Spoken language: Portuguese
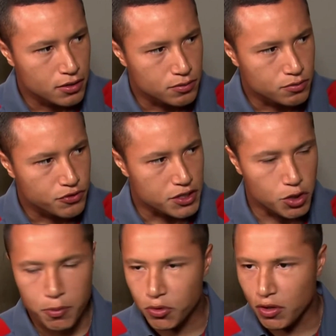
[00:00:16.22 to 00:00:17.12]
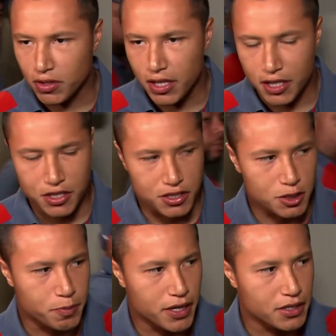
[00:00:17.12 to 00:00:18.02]
fazendo o habitual dele, que a gente já
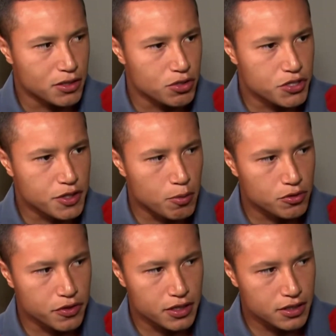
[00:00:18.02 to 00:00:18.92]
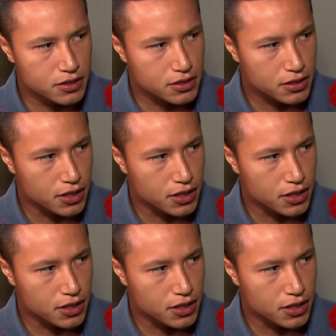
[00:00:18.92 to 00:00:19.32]
espera, então a gente fica muito feliz.